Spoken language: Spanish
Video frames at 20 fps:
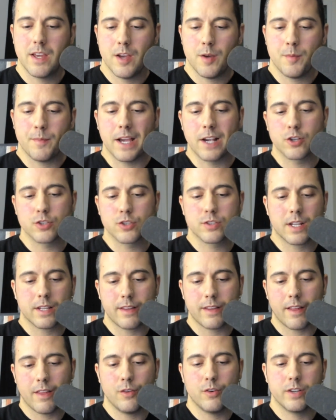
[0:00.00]
Me han
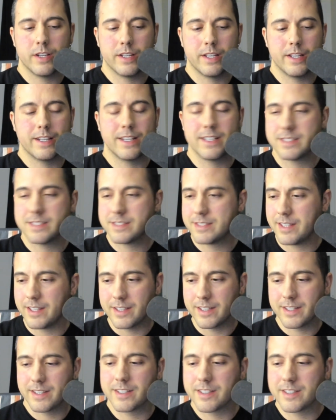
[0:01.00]
contratado en
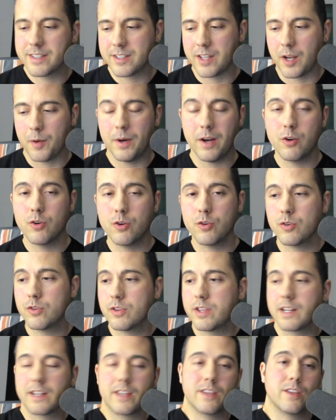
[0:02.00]
este trabajo
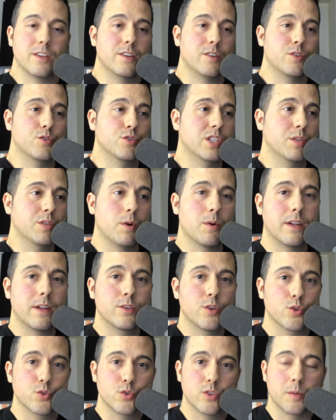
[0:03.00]
del que os llevo
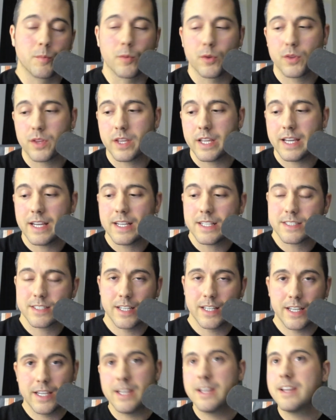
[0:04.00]
hablando los últimos días,
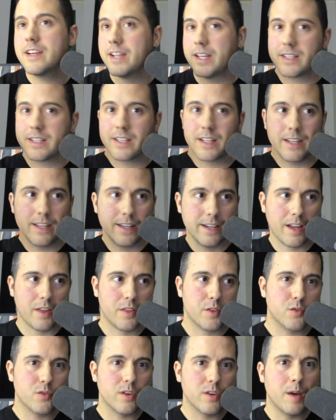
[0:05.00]
que tenía que
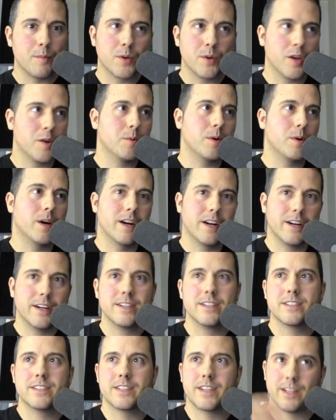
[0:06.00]
hacer una
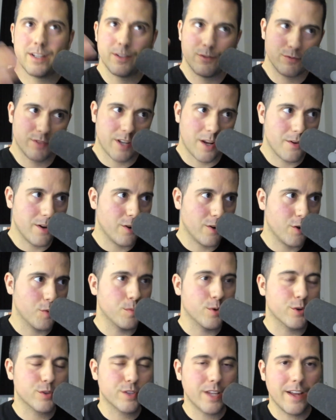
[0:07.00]
prueba, que era un trabajo
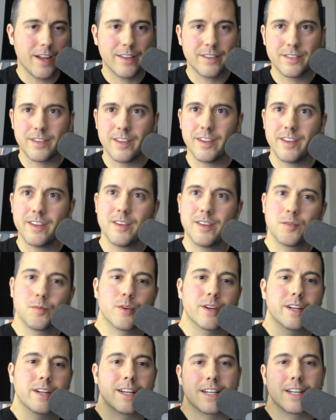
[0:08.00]
importante,
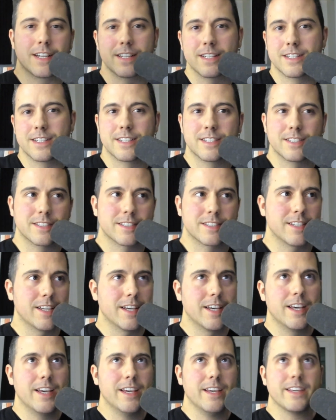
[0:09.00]
buenas
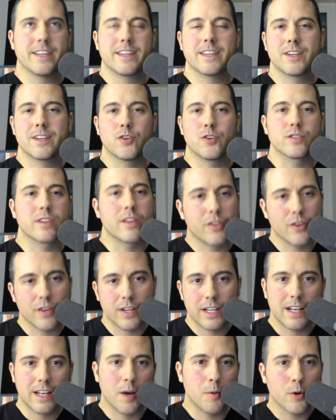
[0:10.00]
eh,
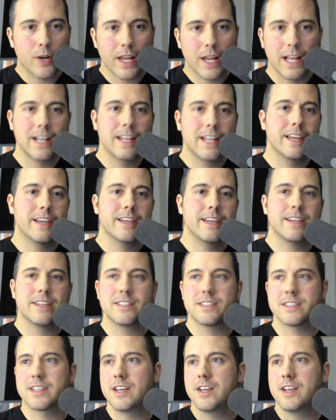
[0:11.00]
condiciones
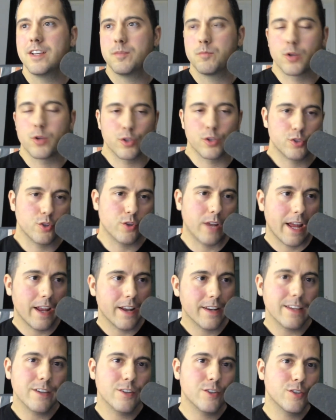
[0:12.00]
laborales, buenos
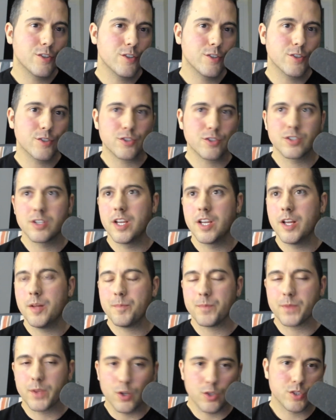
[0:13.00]
horarios,
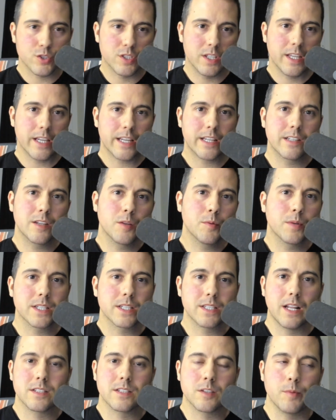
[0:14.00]
dos días
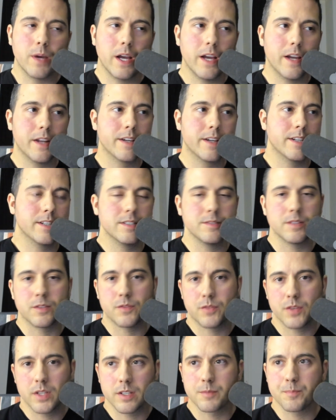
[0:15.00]
libres a la semana, en
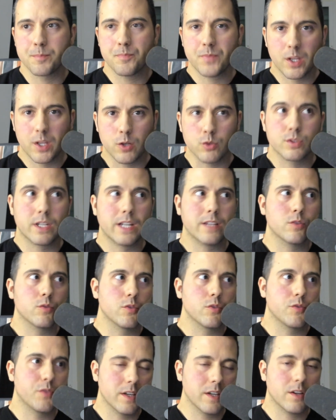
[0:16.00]
fin,
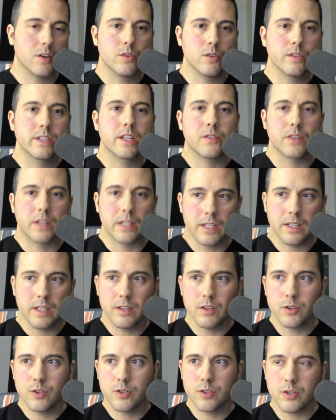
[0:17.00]
contrato fijo,
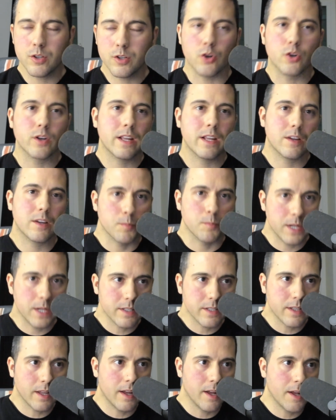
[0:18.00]
indefinido, jornada
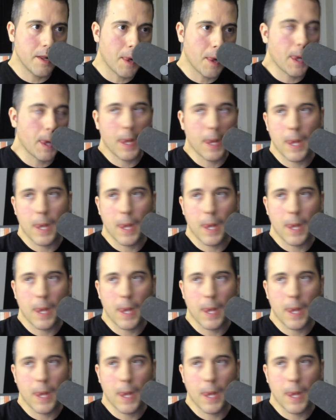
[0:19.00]
completa.